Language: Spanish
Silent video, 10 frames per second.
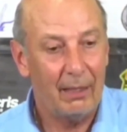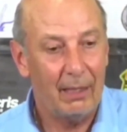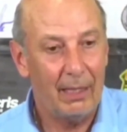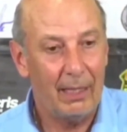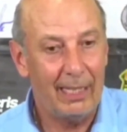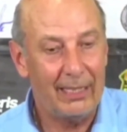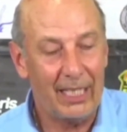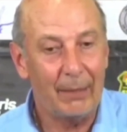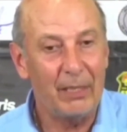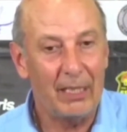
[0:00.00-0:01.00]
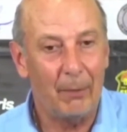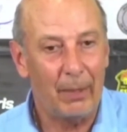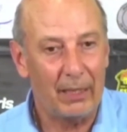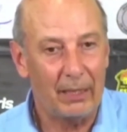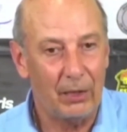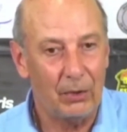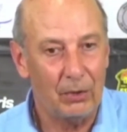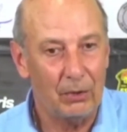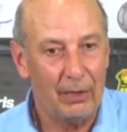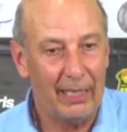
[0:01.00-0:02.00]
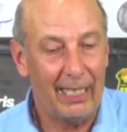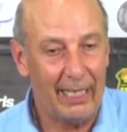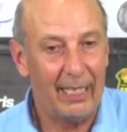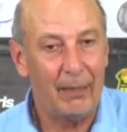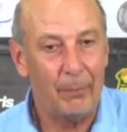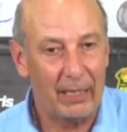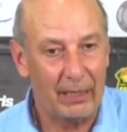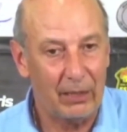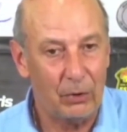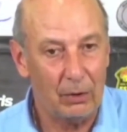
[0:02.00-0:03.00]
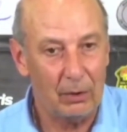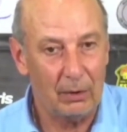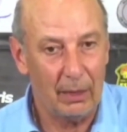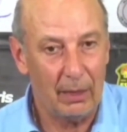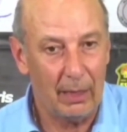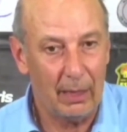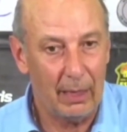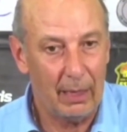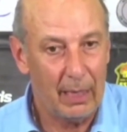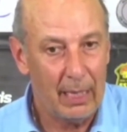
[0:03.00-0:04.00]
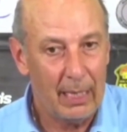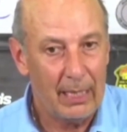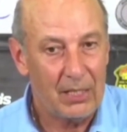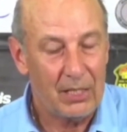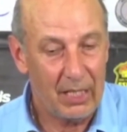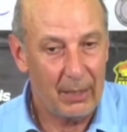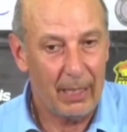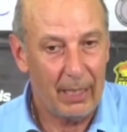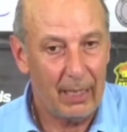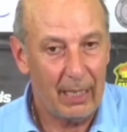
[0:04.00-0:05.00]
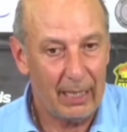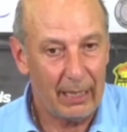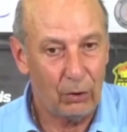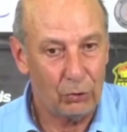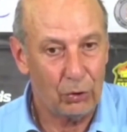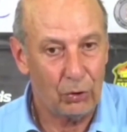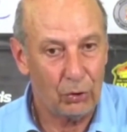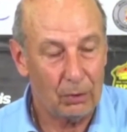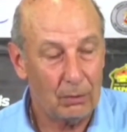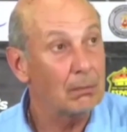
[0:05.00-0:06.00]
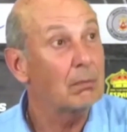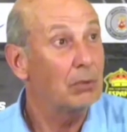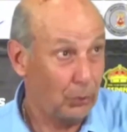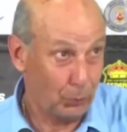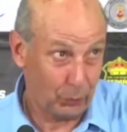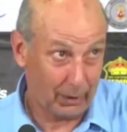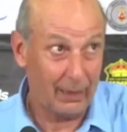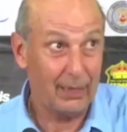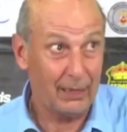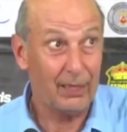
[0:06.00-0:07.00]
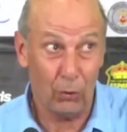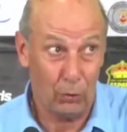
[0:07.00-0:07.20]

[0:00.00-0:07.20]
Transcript: el trámite del partido y el leer el partido lleva a que nosotros, si ustedes dicen con un